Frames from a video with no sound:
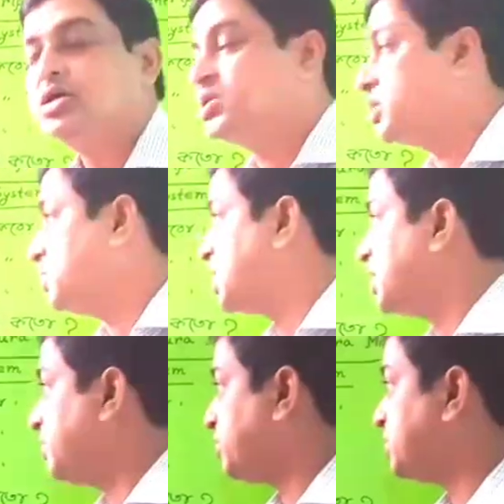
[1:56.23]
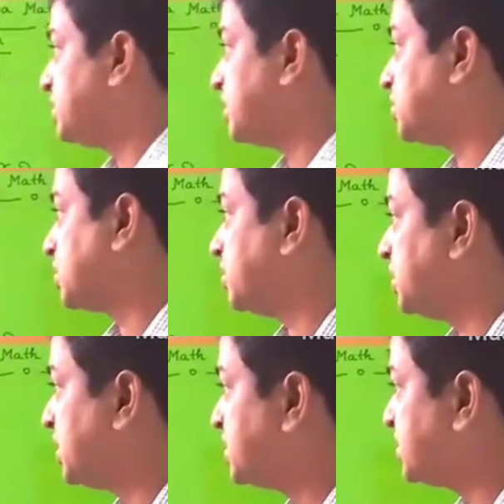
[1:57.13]
সেগুলিকে কিভাবে ইয়ে করতে হয়
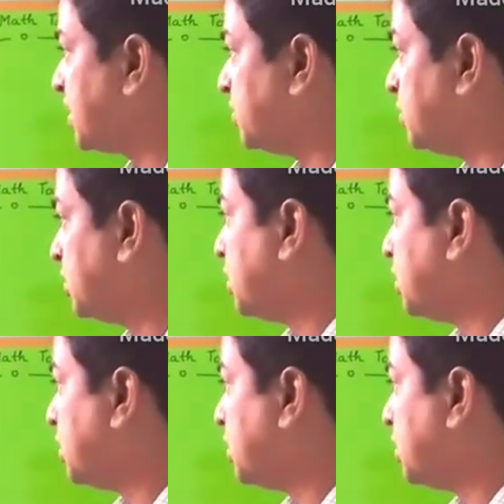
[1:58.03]
ঠিক আছে দেখো